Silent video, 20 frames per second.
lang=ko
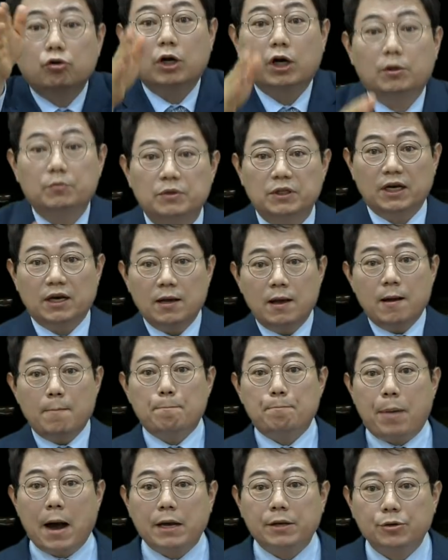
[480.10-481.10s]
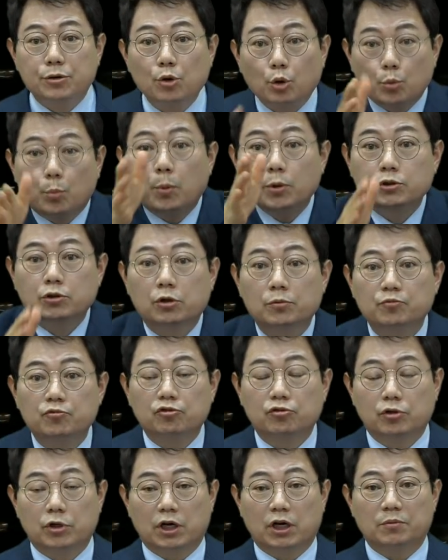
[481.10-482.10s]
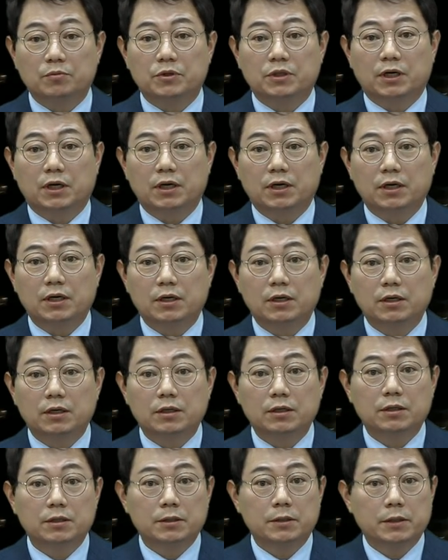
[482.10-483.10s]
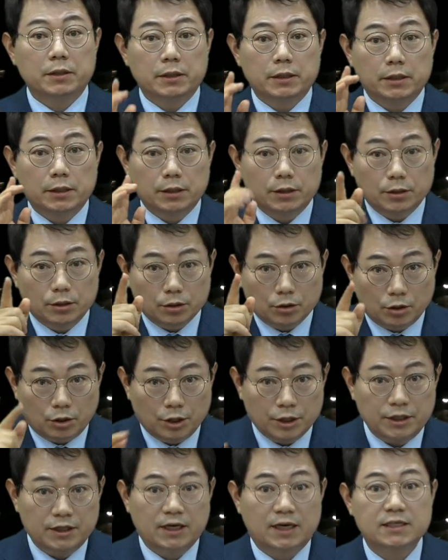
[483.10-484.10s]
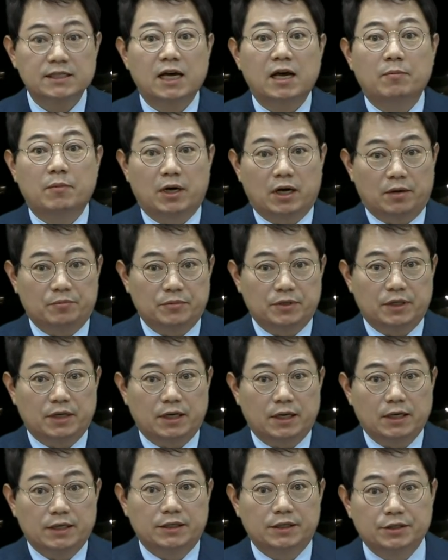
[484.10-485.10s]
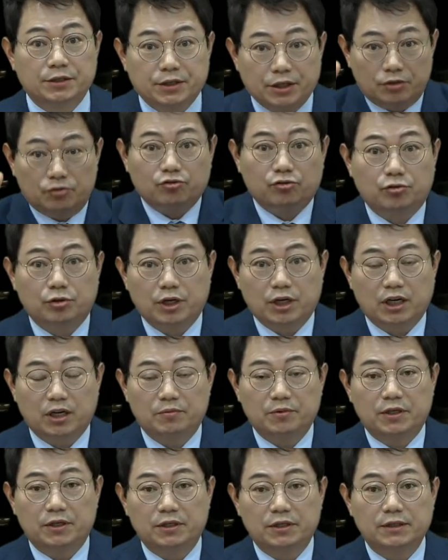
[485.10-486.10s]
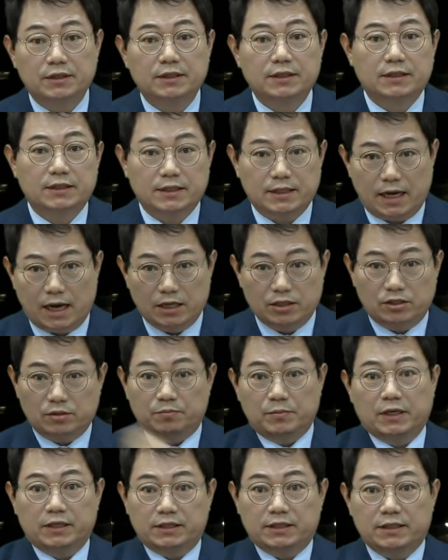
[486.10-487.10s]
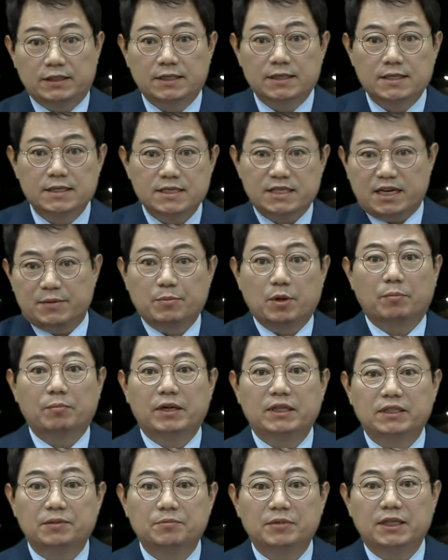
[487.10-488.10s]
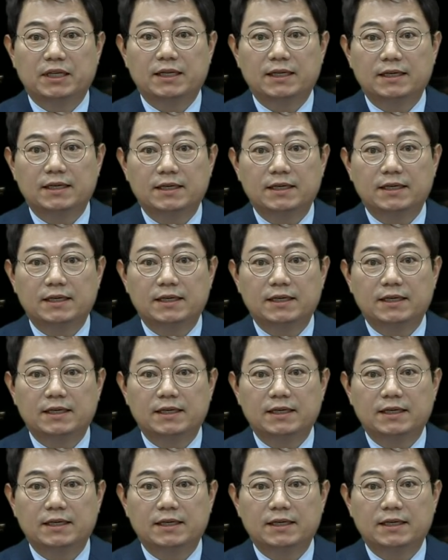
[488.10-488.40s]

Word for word: 뚫고 나갑니다. 박격포처럼 뚫고 나갑니다. 거의 다 사망합니다. 그렇게 뚫고 나가면 안전벨트, 생명벨트